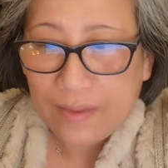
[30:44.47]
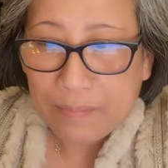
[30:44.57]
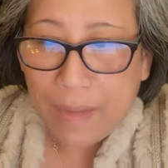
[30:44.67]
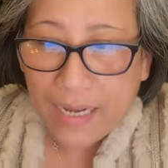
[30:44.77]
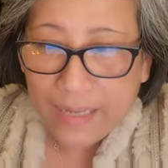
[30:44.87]

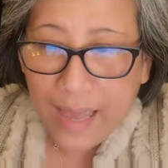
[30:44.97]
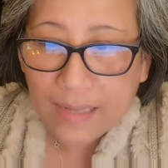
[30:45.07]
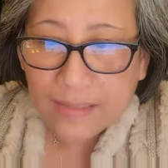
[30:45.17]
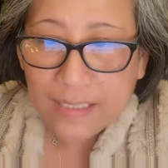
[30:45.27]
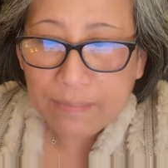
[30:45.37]
mặt
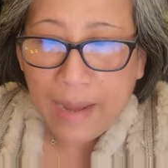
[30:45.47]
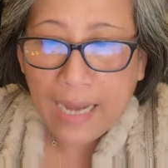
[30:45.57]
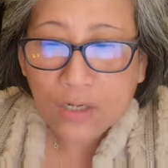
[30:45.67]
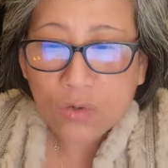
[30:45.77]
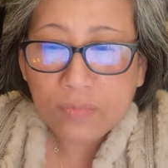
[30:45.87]
khác thì
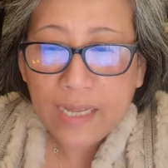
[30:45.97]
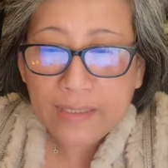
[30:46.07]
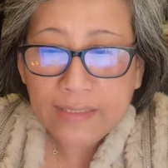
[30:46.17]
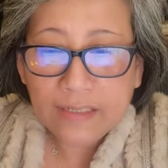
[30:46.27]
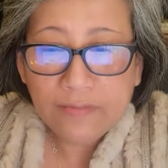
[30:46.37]
bạn cũng
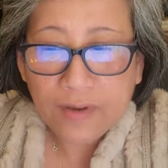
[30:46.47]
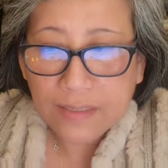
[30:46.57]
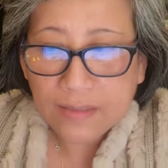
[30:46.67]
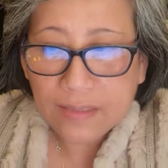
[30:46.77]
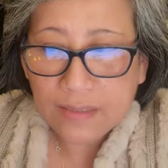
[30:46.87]
nên giữ
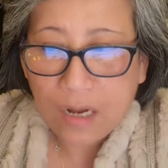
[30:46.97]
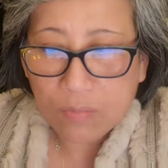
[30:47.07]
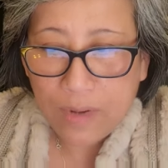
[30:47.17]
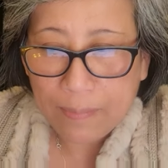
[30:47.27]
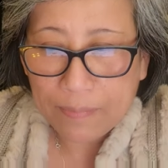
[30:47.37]
vững sự
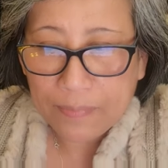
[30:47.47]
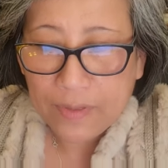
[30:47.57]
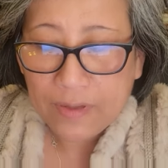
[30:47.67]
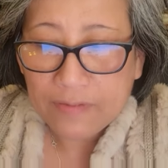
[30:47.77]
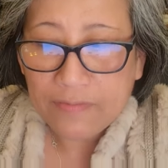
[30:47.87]
độc lập
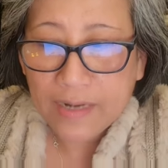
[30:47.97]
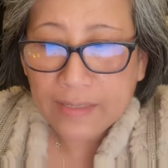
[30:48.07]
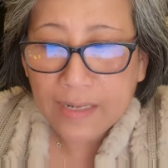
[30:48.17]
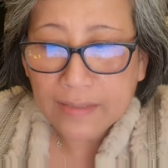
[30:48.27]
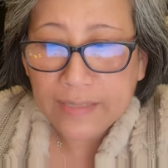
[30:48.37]
và
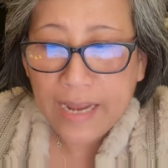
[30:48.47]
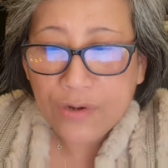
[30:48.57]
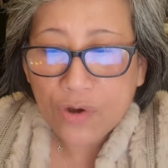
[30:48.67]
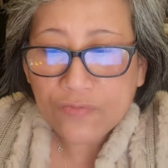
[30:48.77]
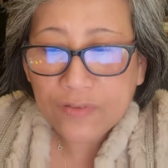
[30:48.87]
đừng để
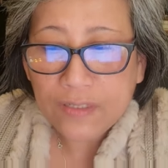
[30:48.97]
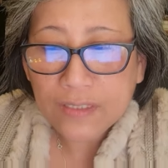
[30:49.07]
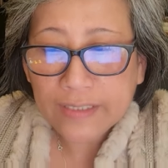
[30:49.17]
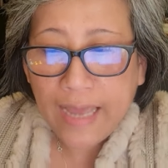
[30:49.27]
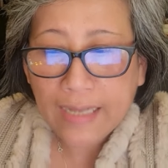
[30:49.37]
đối
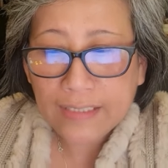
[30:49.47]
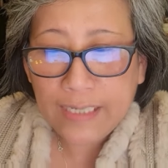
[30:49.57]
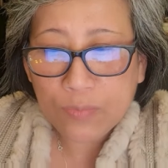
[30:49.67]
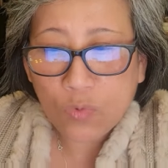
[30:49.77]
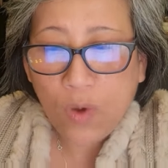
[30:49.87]
phương can
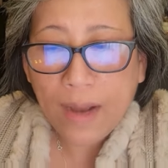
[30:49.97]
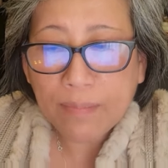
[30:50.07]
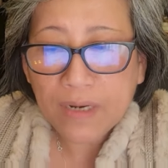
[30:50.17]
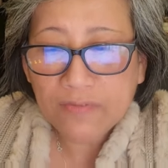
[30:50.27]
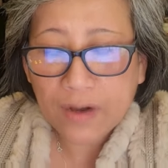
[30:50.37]
thiệp quá
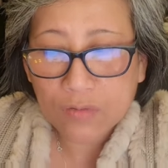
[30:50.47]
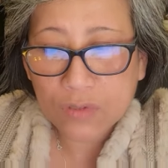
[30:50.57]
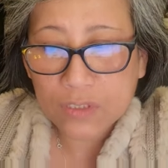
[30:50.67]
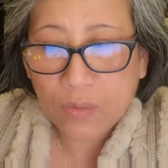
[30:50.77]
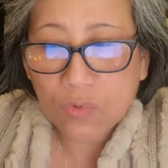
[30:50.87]
mức vào
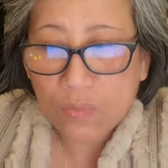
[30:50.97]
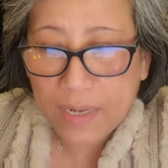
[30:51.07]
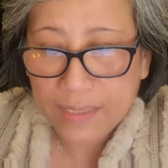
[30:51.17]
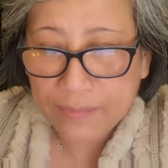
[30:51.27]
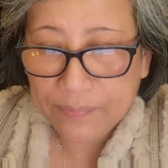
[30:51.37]
cuộc sống của mình